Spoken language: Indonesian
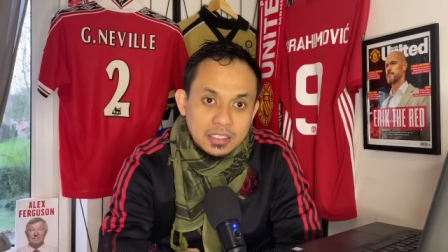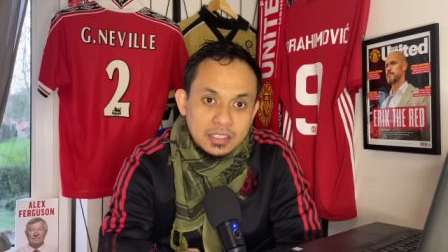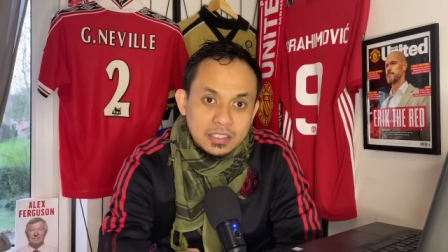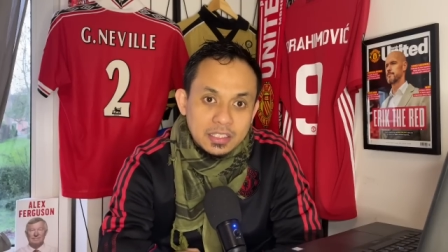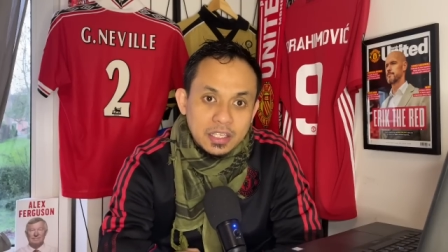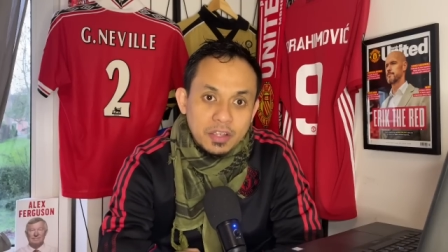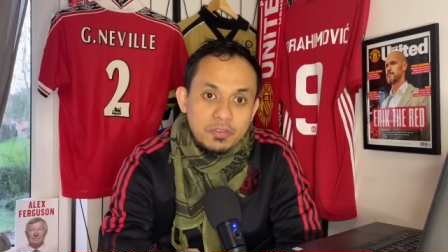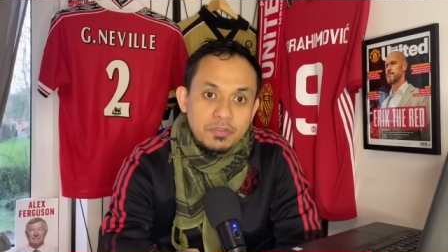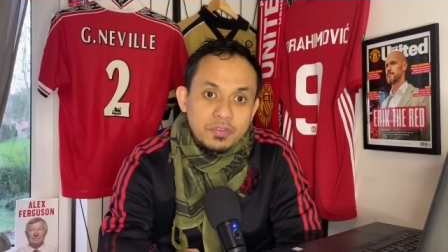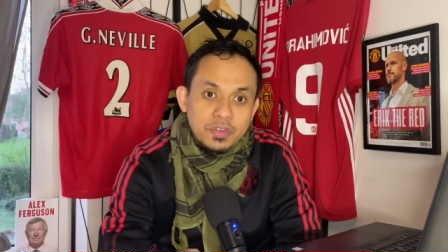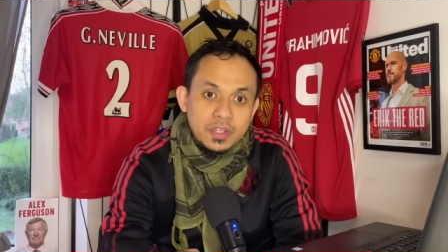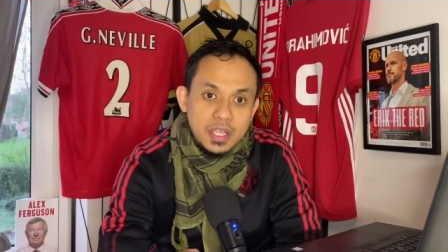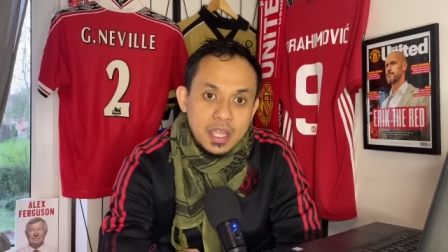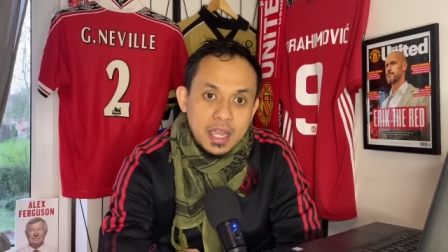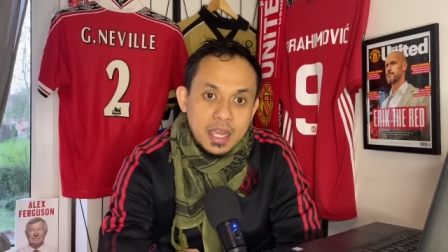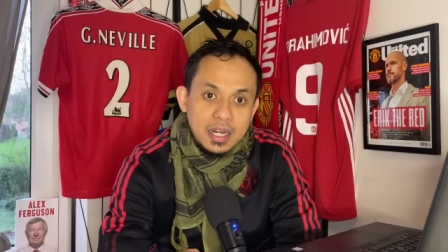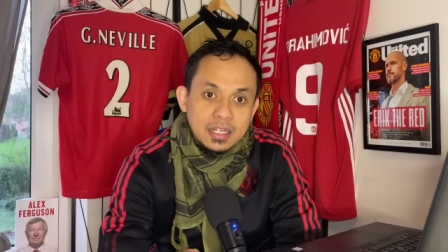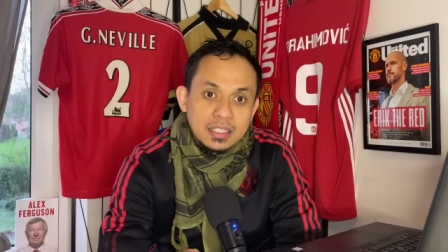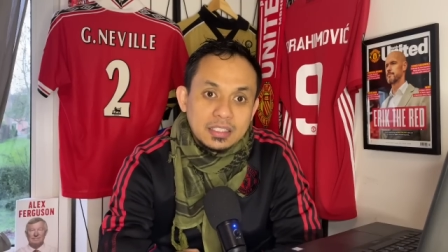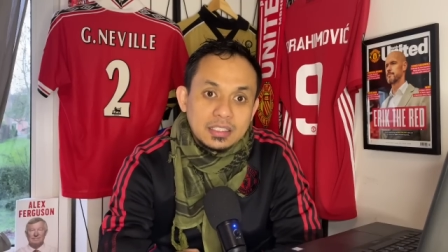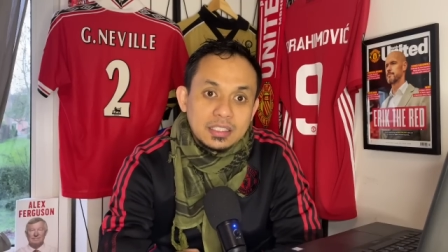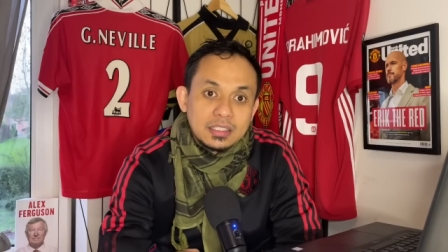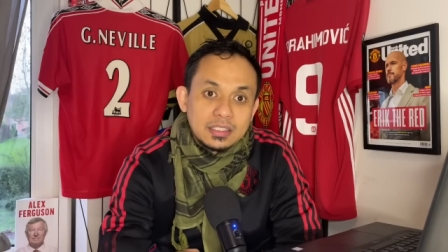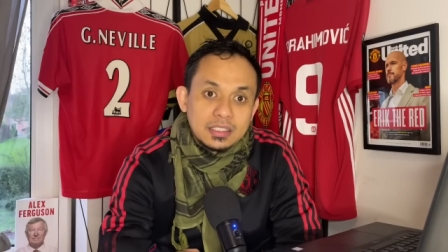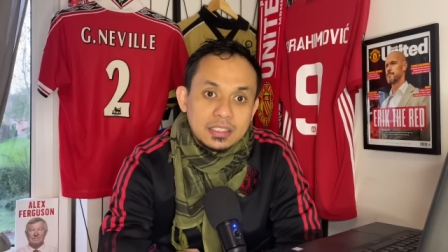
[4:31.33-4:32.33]
Sevilla
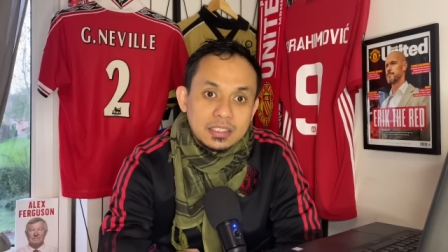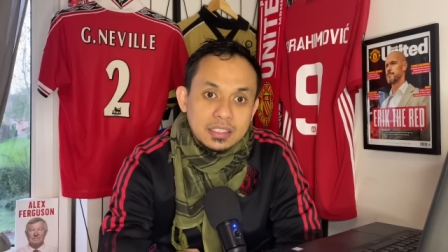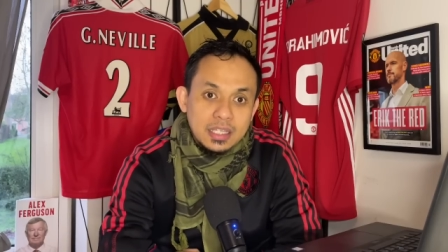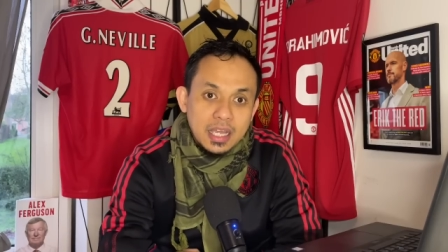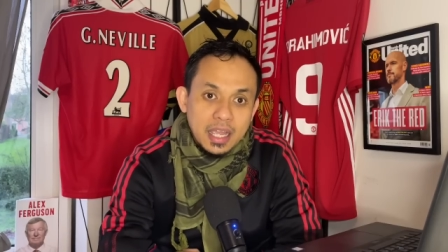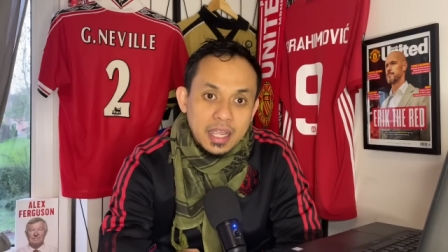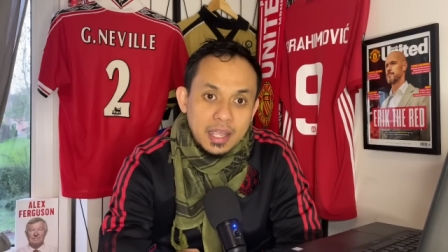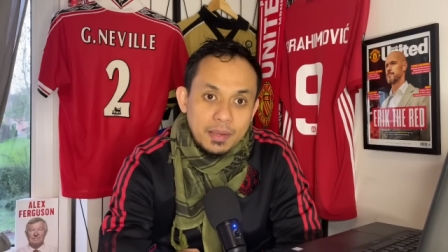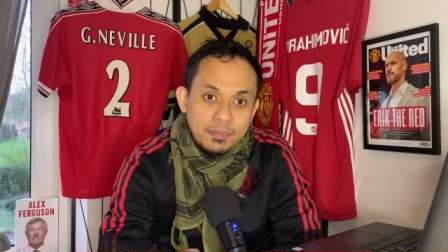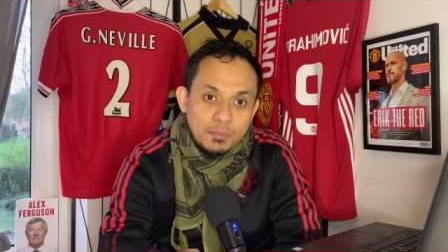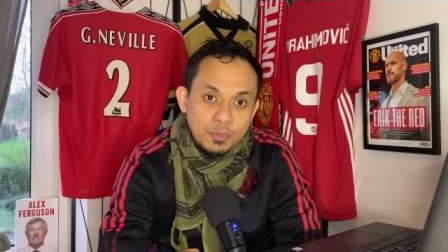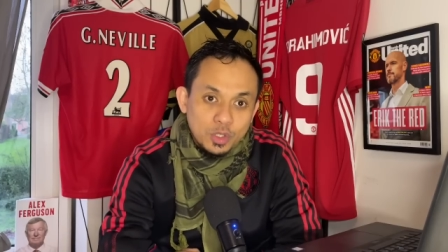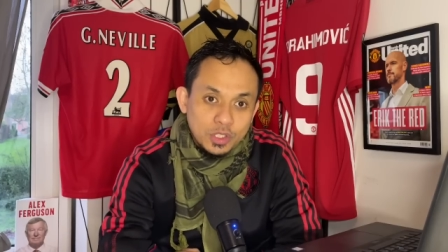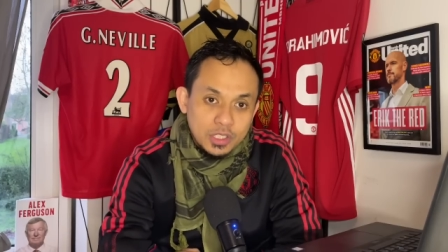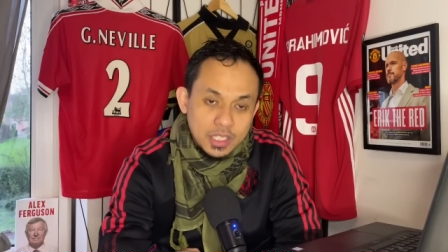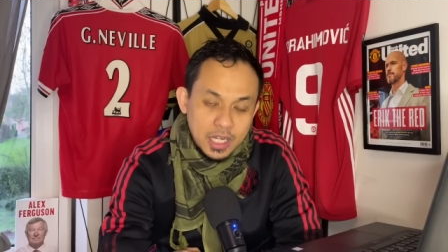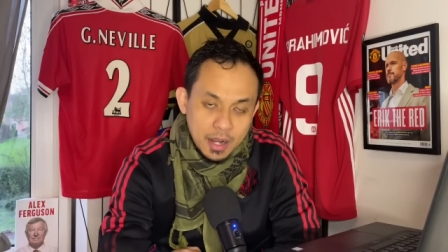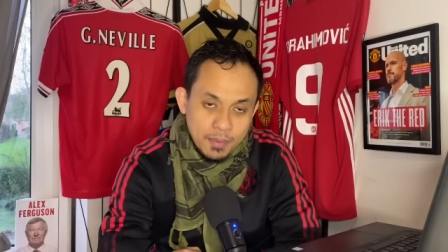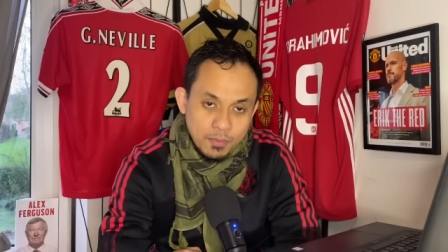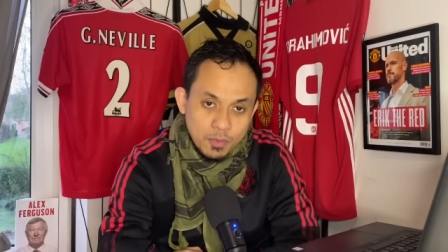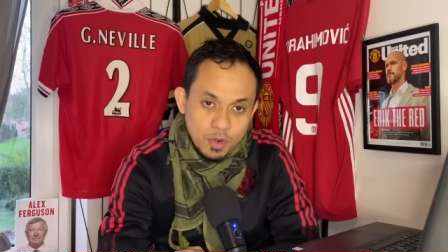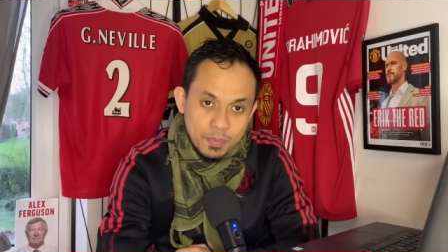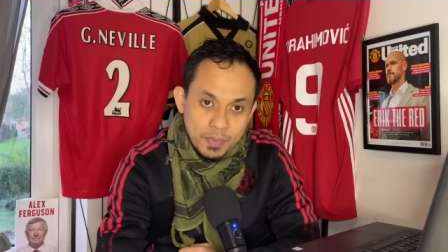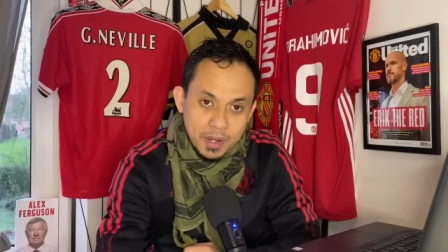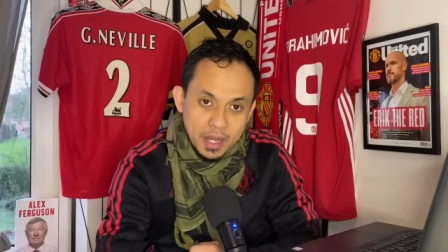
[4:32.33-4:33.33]
di sisi sayap. Mau
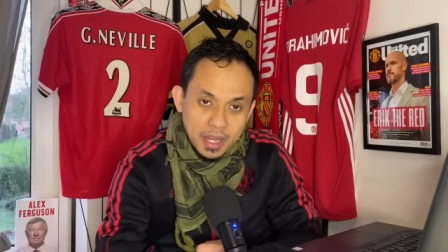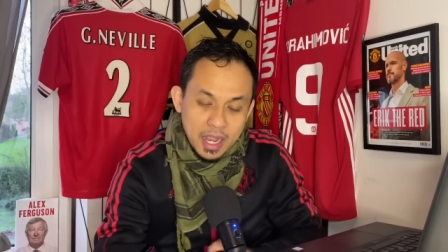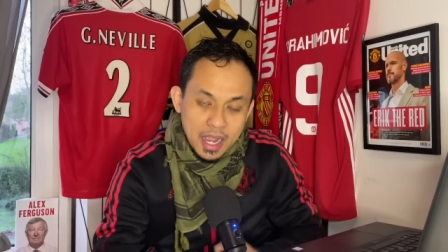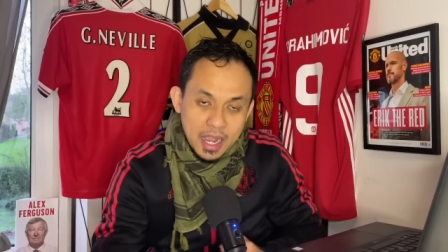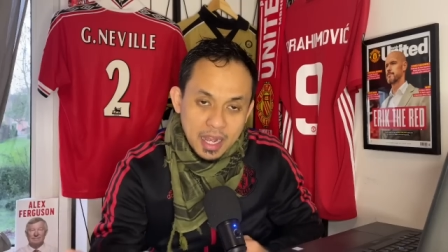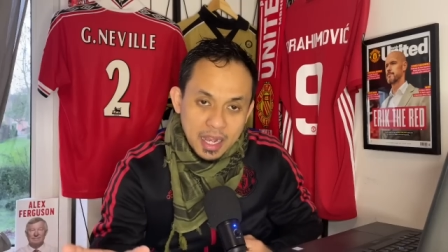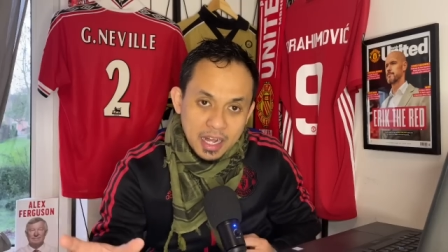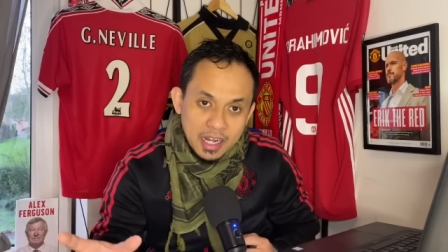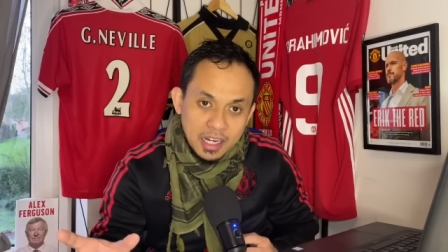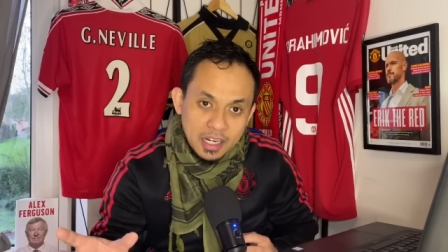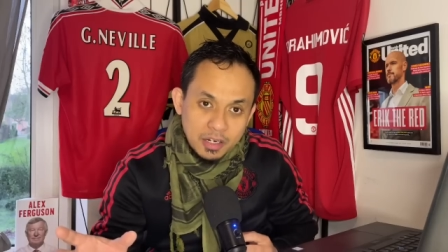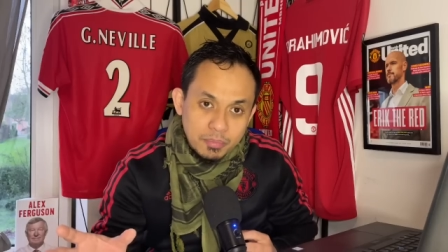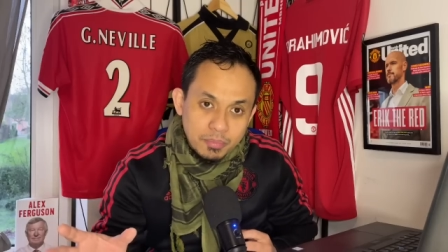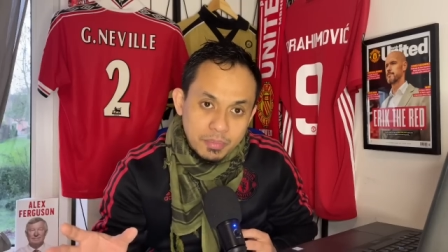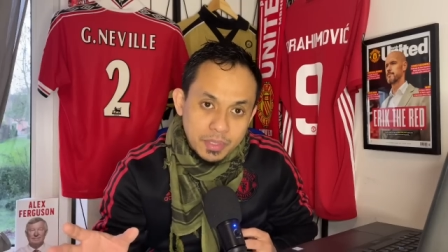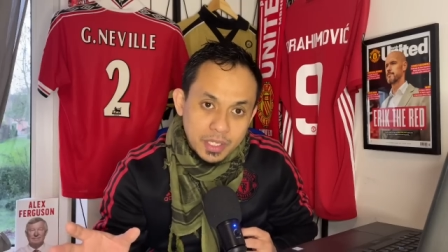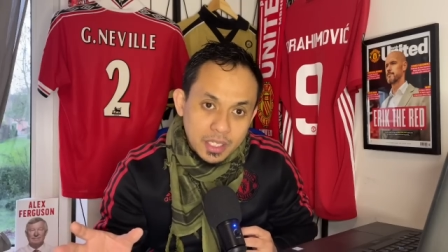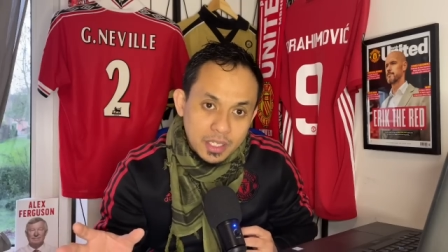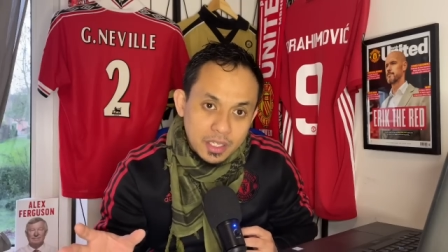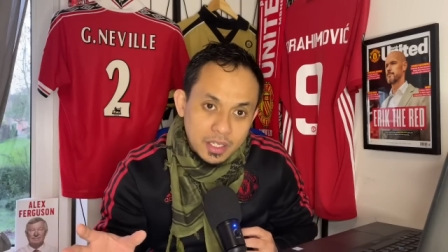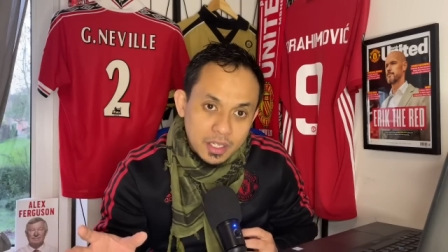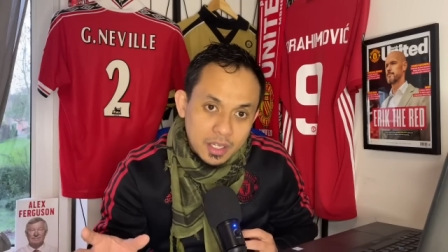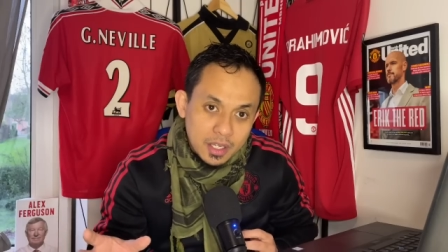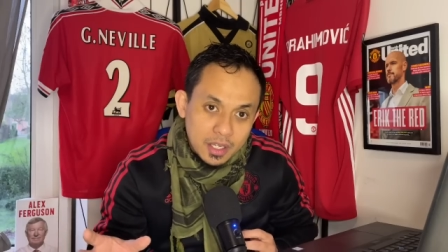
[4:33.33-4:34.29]
tidak mau mereka akan lebih